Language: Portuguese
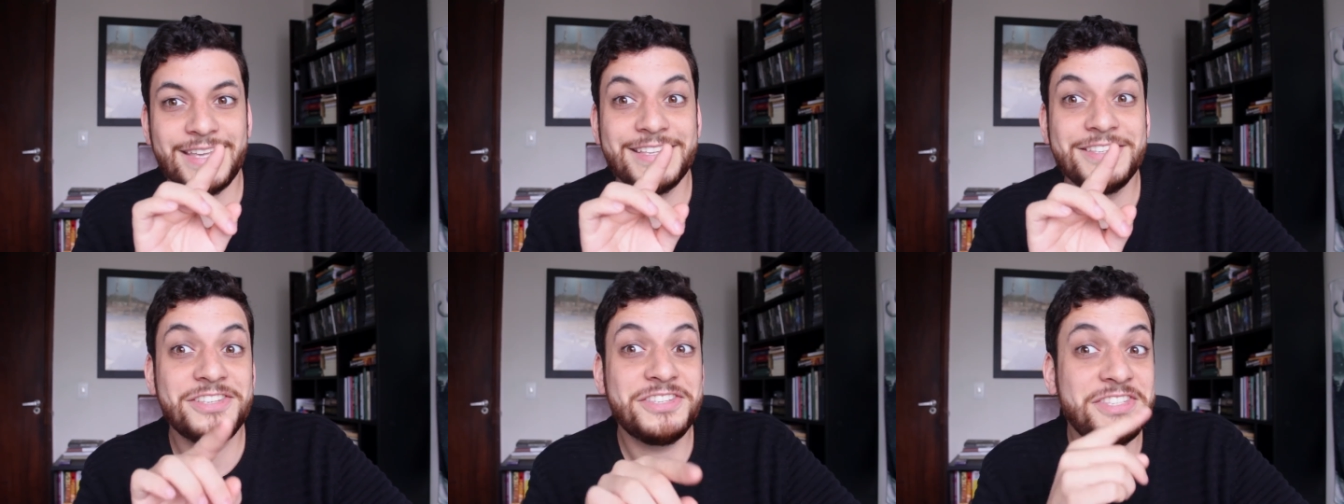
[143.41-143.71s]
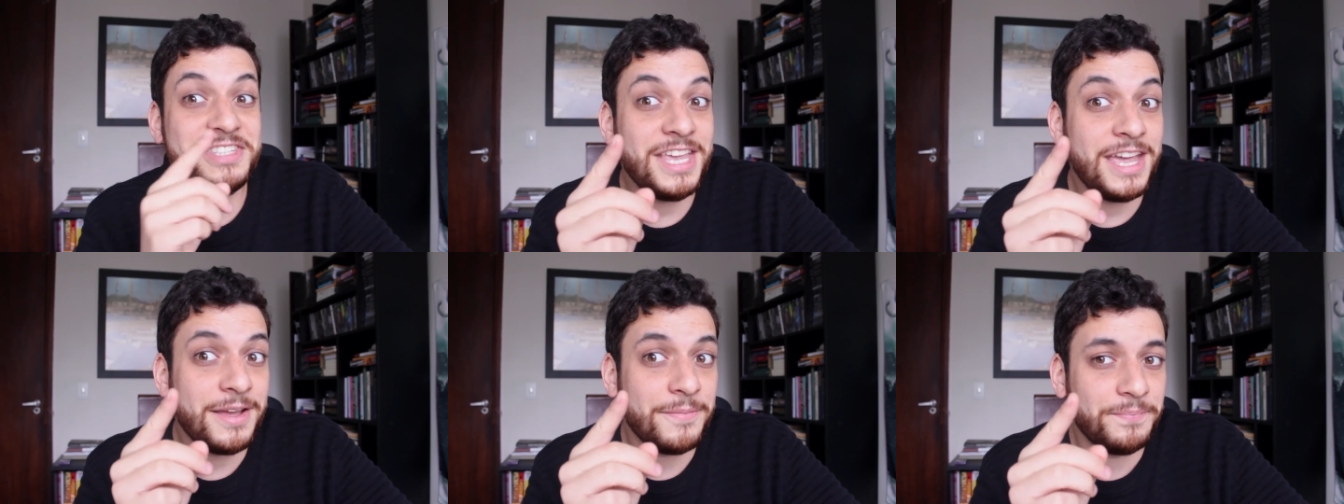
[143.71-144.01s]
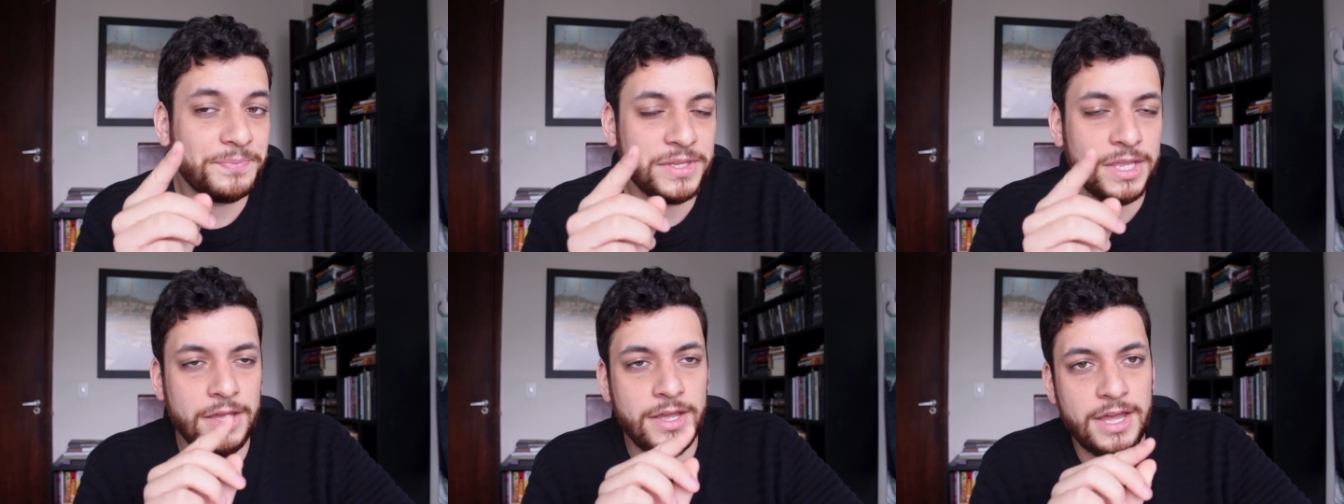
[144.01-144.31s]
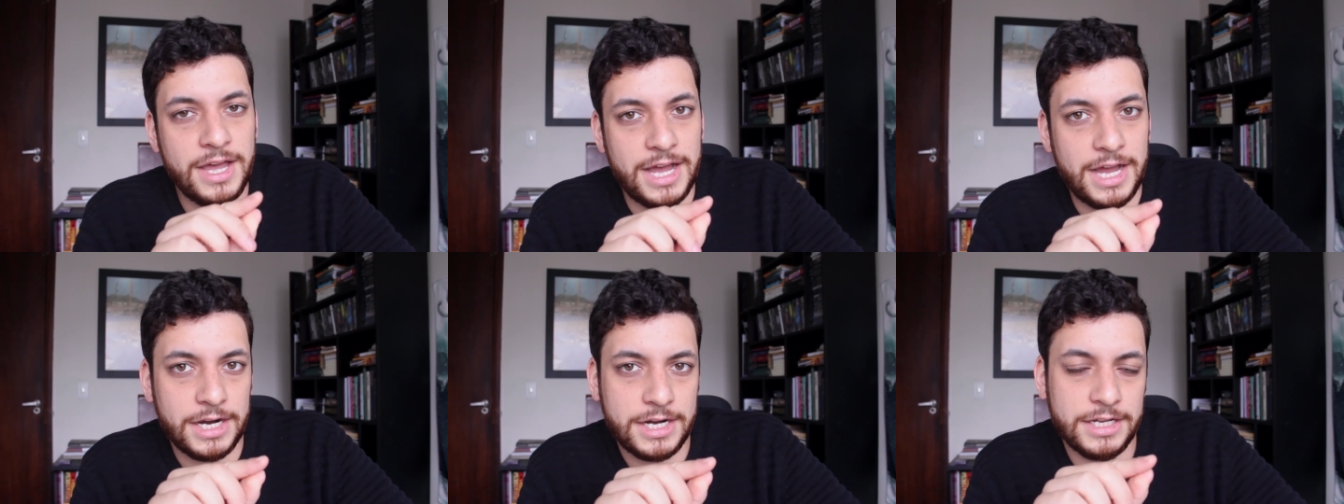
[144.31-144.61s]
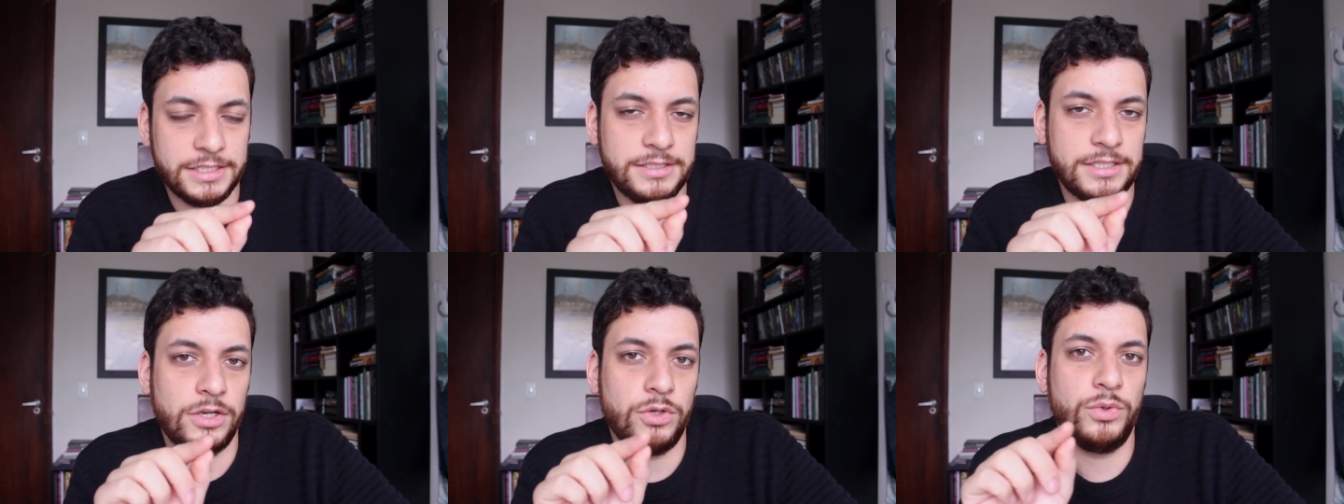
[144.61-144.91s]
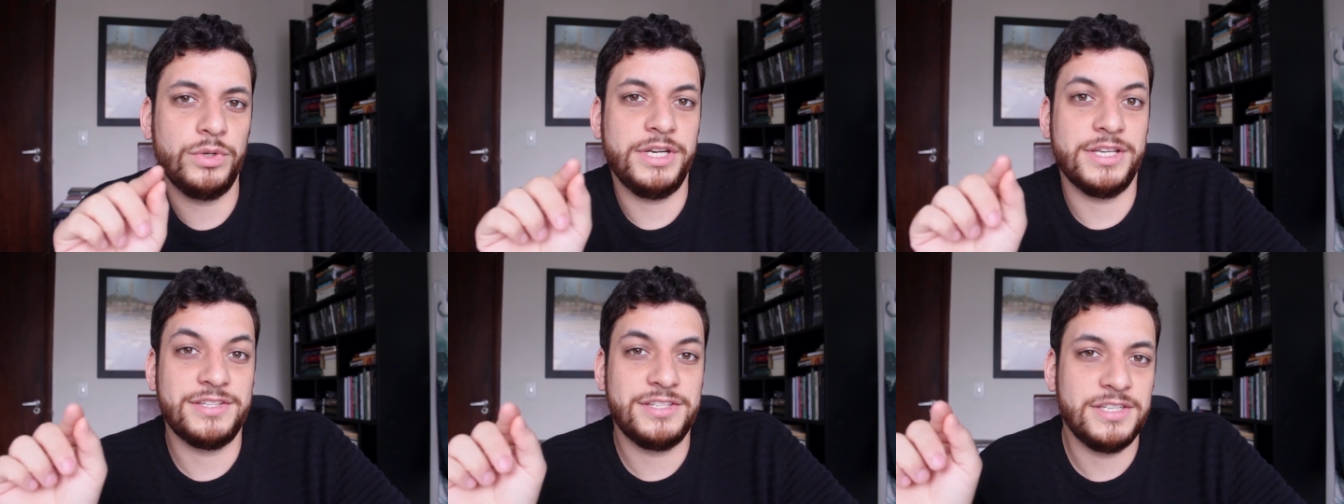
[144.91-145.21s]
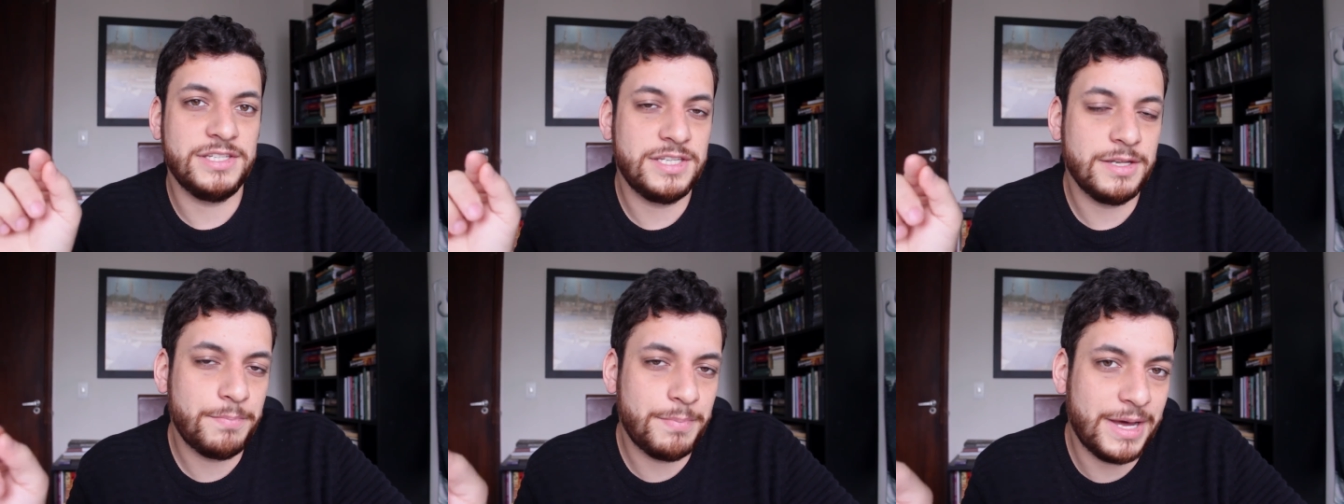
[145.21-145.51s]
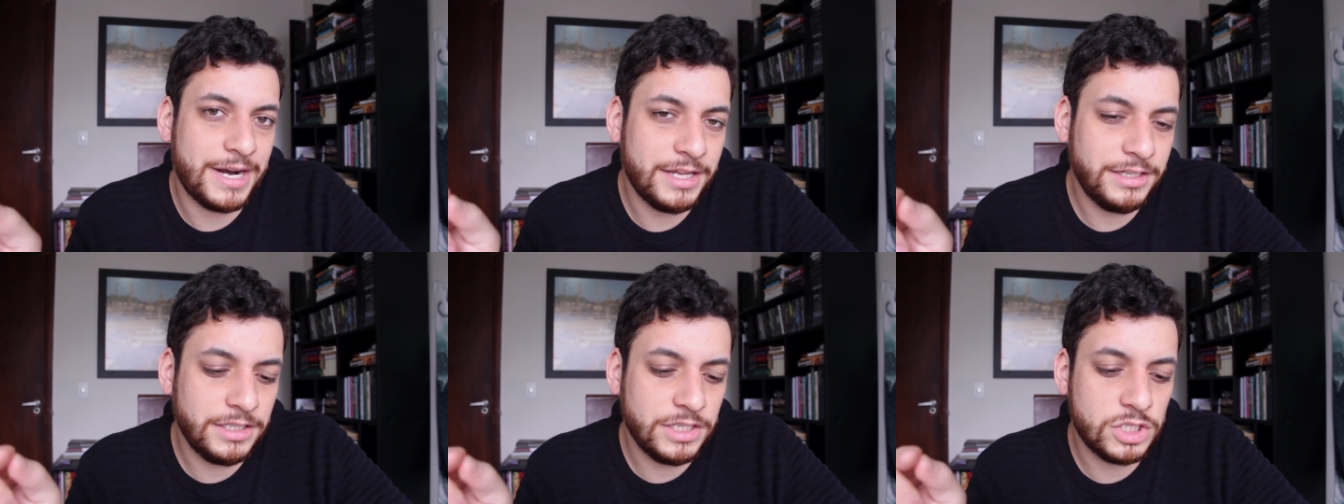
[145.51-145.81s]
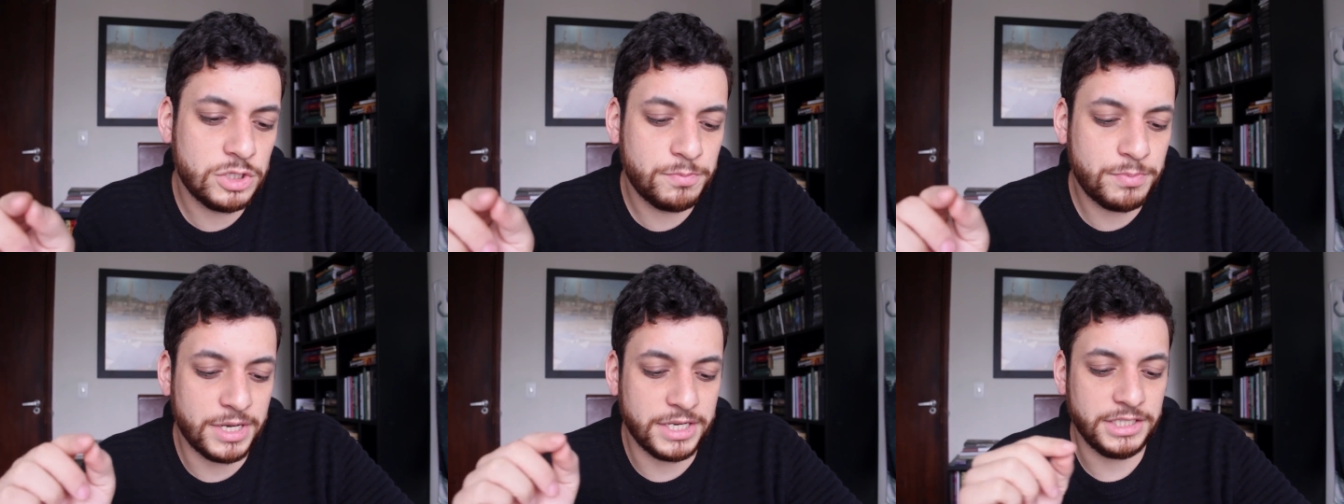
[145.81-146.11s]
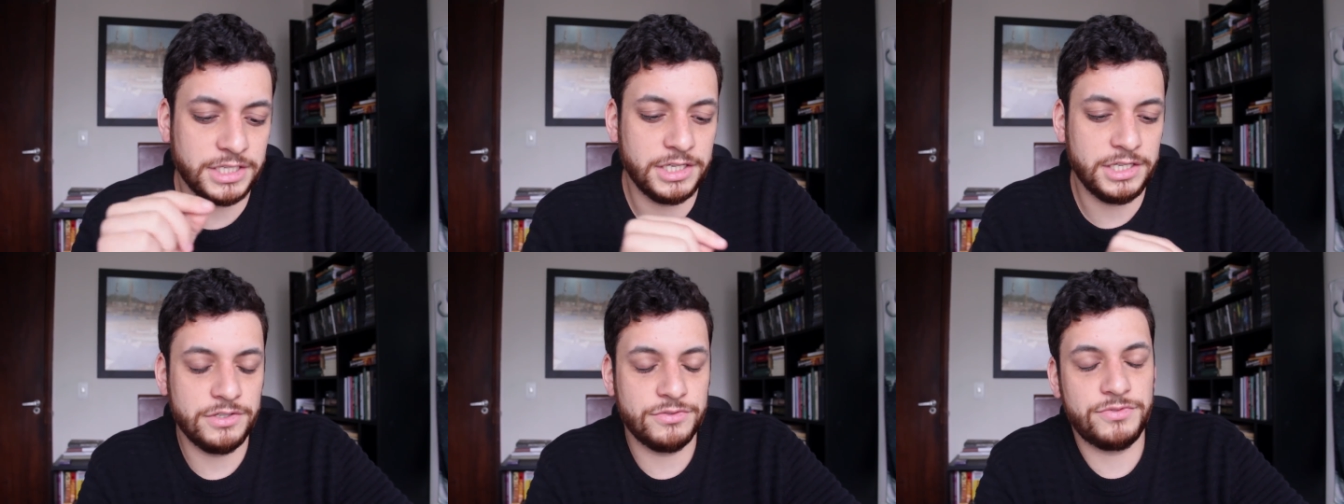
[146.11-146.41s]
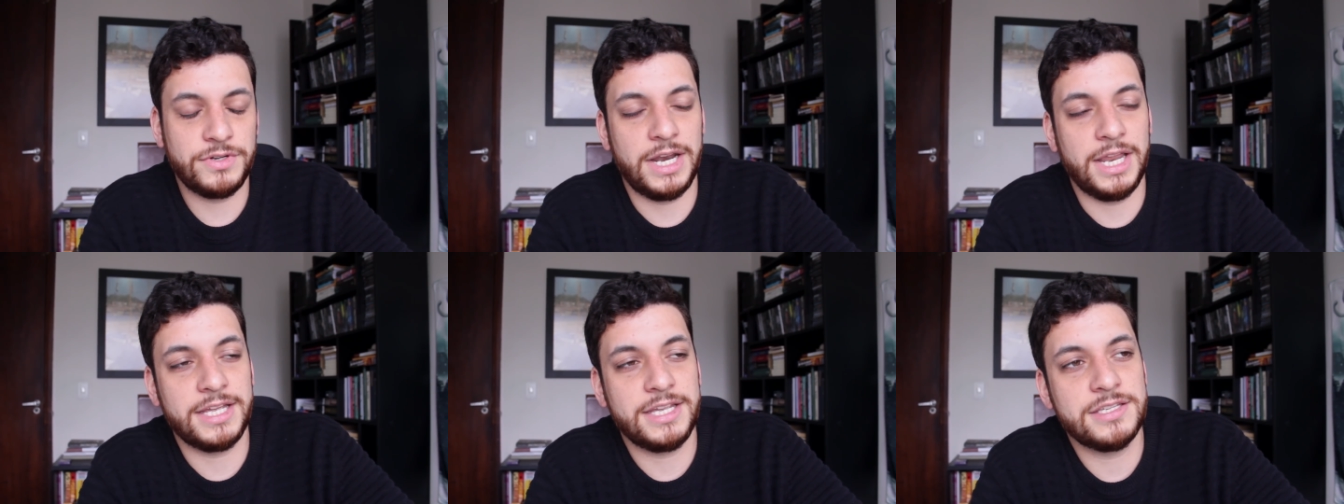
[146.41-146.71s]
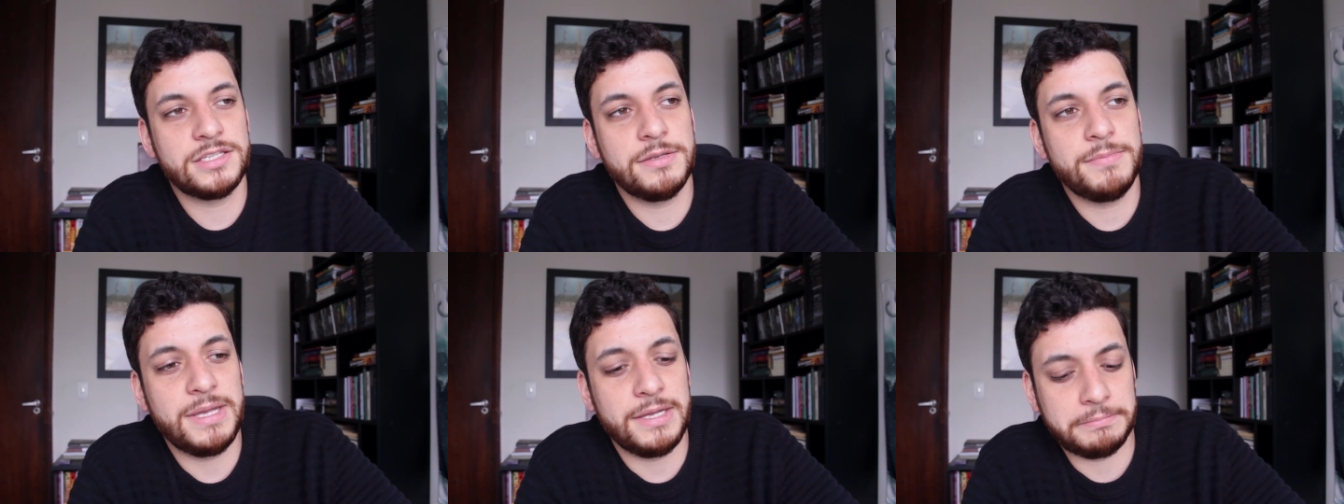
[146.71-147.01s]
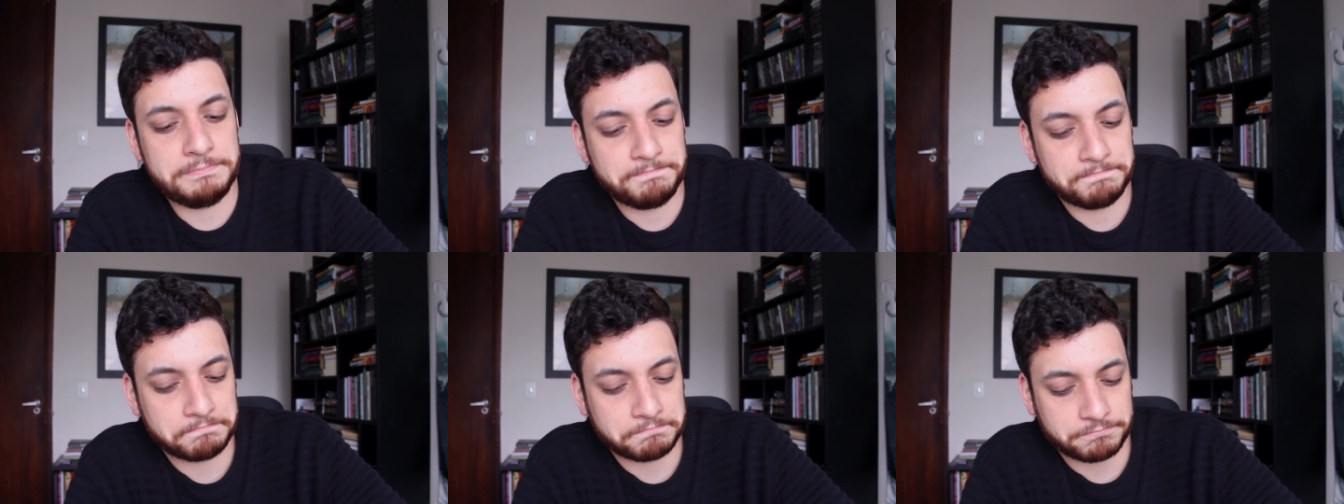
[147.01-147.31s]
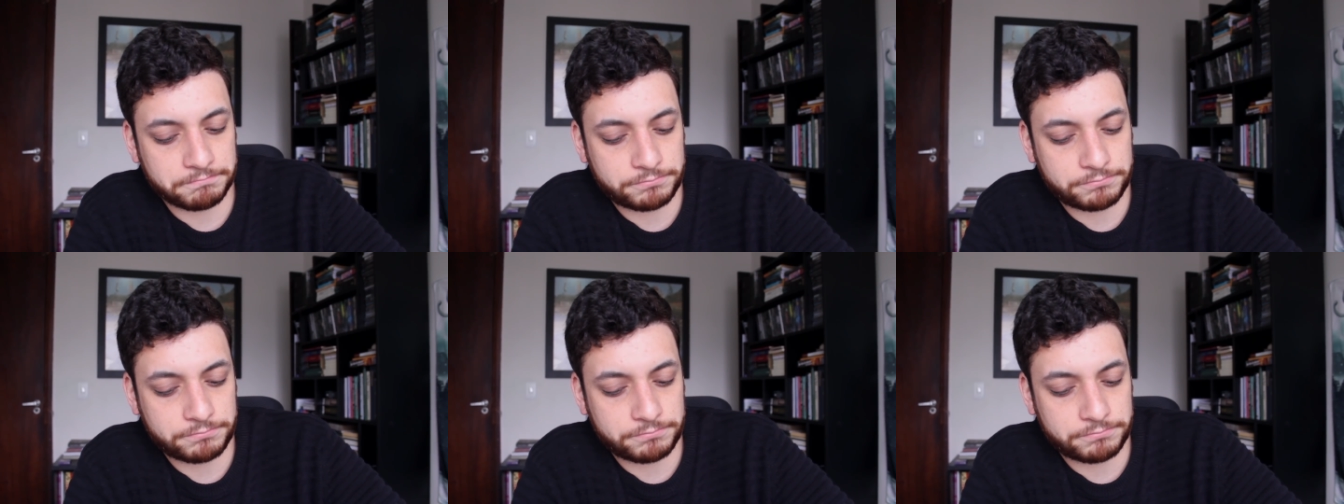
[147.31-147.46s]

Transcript: Se a Catalunha se separar da Espanha e falar, quer saber?